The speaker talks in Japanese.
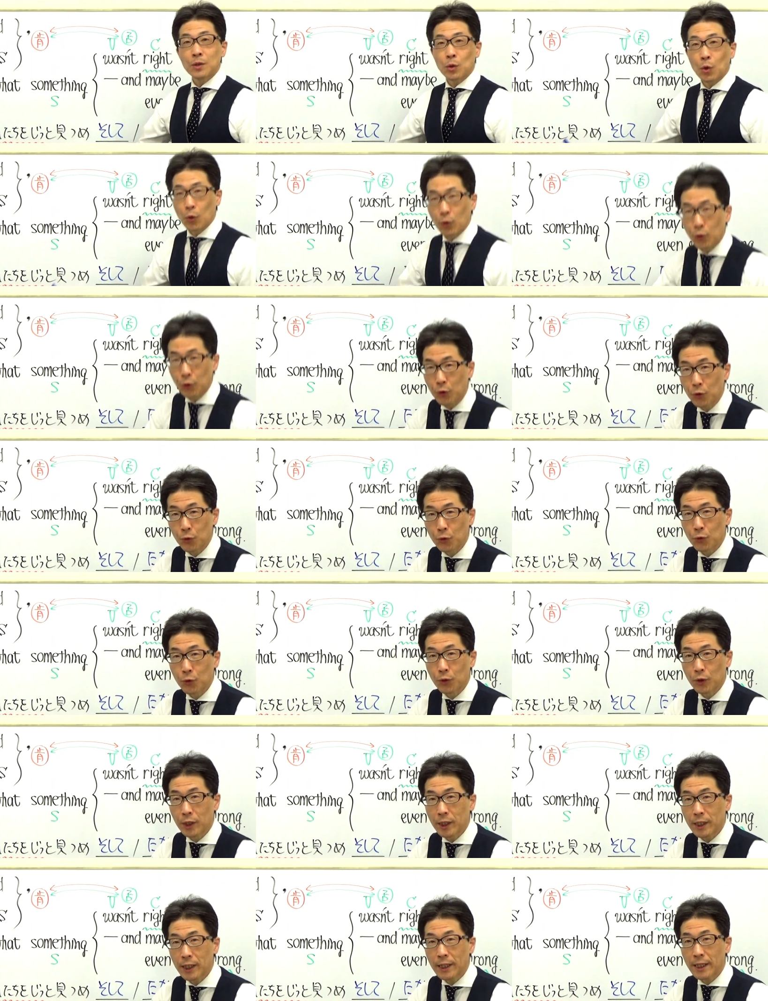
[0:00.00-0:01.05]
という風
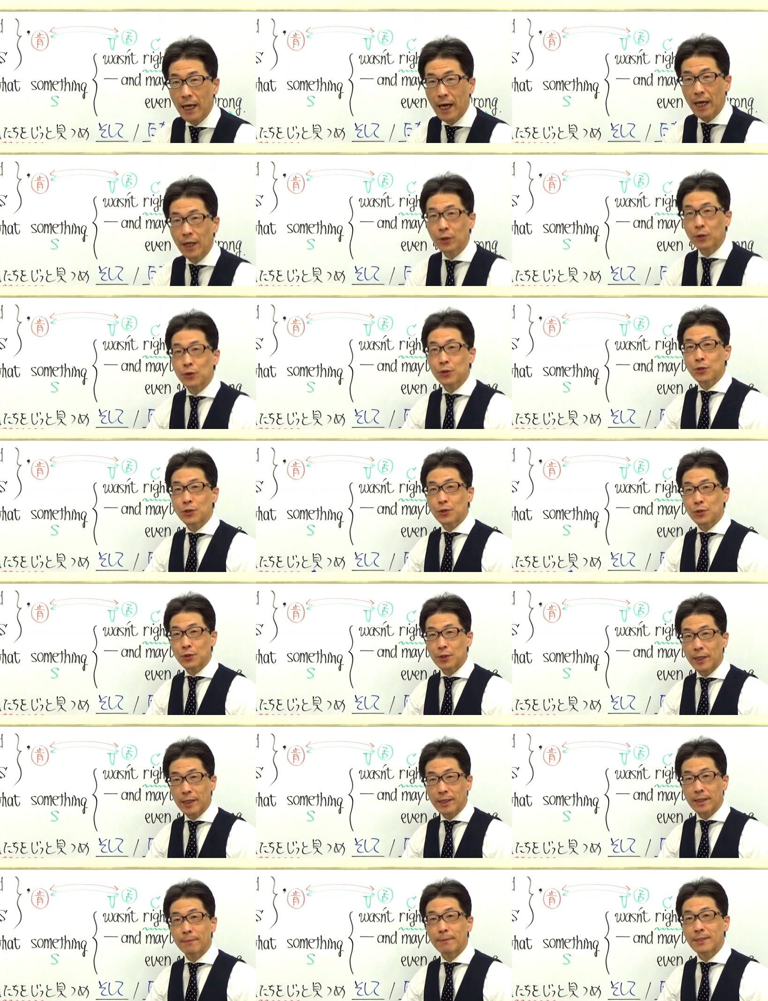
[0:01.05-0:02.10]
に訳出
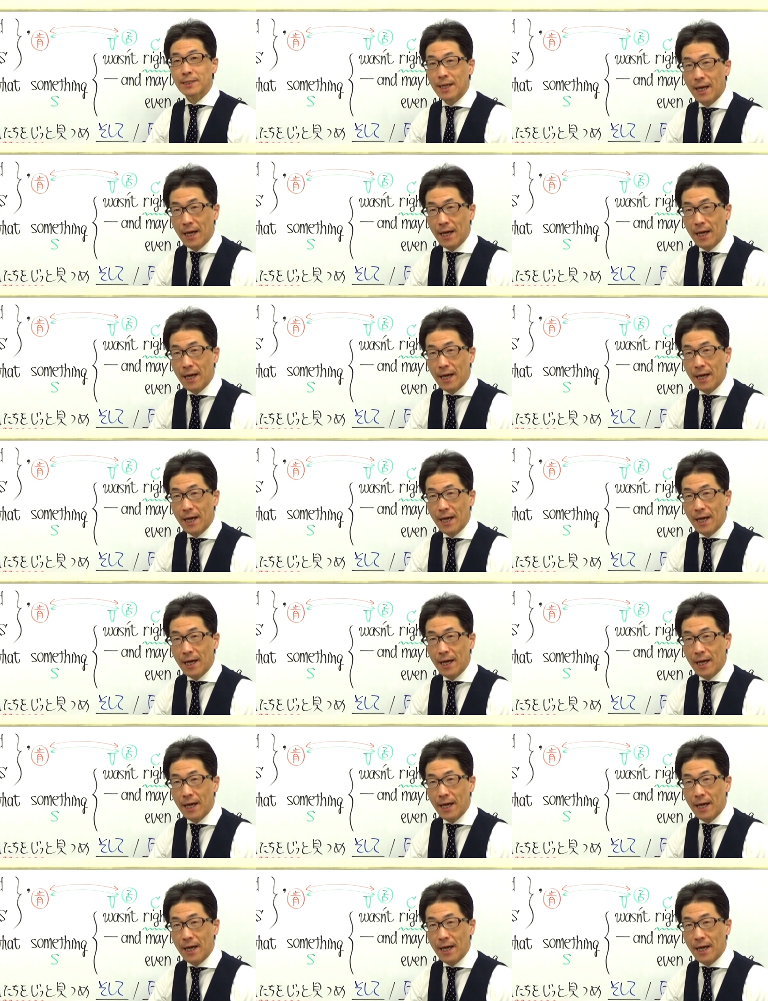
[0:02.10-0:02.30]
できています